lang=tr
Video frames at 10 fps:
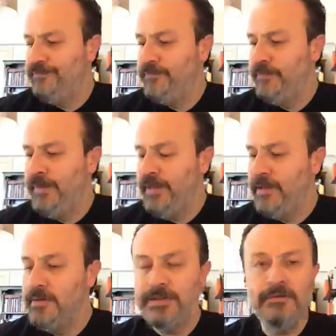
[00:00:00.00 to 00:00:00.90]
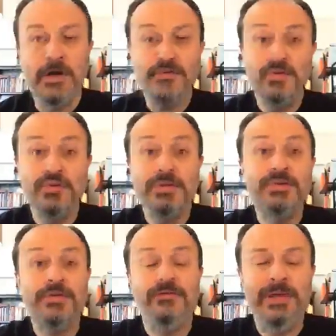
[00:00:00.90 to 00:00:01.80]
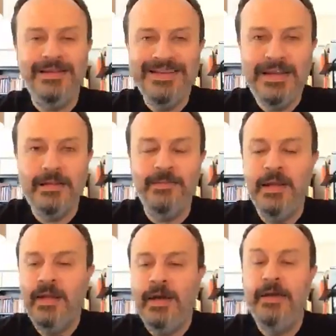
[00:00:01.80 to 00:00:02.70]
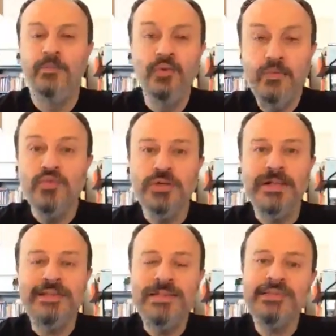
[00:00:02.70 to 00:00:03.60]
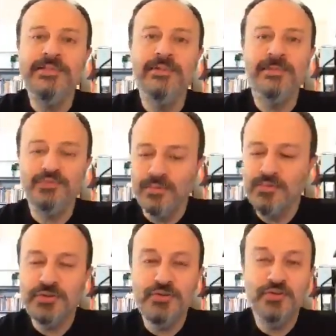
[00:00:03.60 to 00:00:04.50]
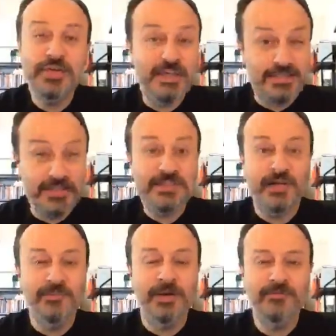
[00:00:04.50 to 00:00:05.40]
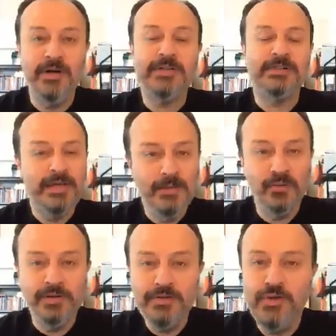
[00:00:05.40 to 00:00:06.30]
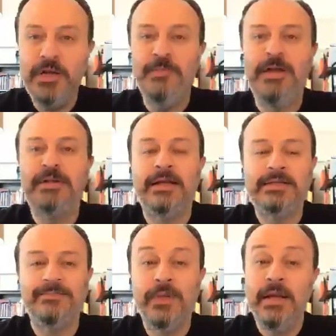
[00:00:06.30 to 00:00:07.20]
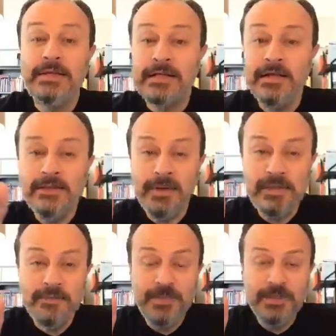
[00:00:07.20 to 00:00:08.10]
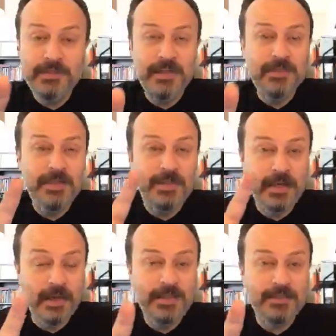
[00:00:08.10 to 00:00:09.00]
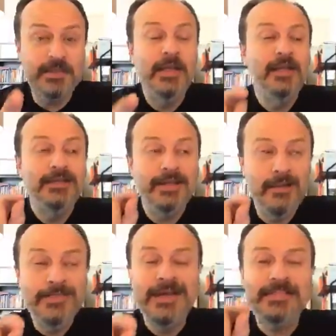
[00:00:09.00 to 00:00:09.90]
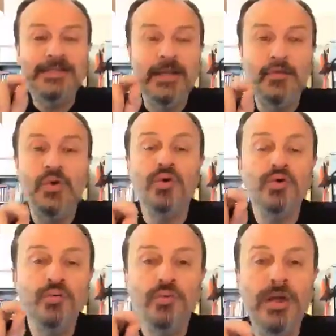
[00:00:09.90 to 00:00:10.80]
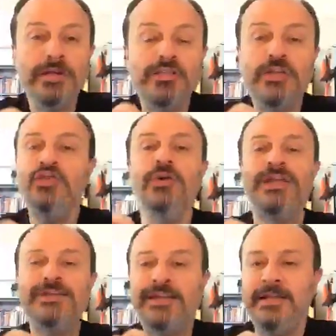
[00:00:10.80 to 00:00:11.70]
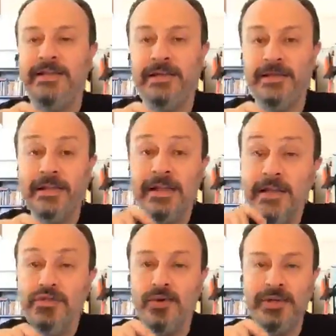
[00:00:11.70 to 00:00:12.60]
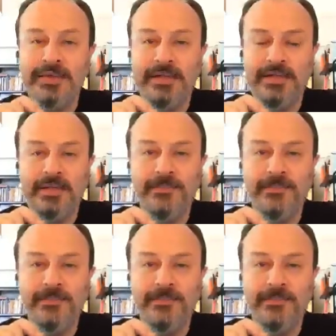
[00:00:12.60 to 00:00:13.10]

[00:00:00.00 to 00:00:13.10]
ne denir tevazu gösterecek falan değilim. Hani bunun mücadelesini verip sonuçta çünkü işsiz kalmak varsa eğer bunu da söylemek lazım. Sadece badem bıyıklılar değil. Hayır. Tam tersine görünümler hiç öyle değildi. Hiç öyle değildi.